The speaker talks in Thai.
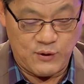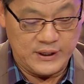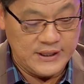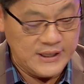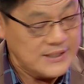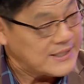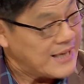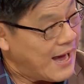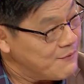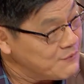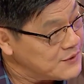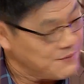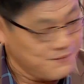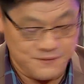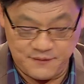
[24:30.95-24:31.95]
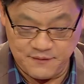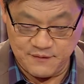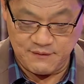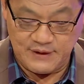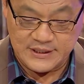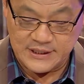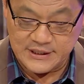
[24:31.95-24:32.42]
วันที่
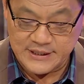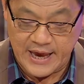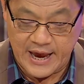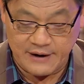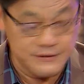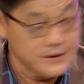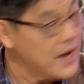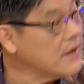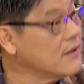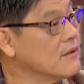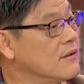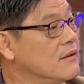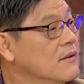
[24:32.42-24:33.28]
30มาชี้แจงเรื่อง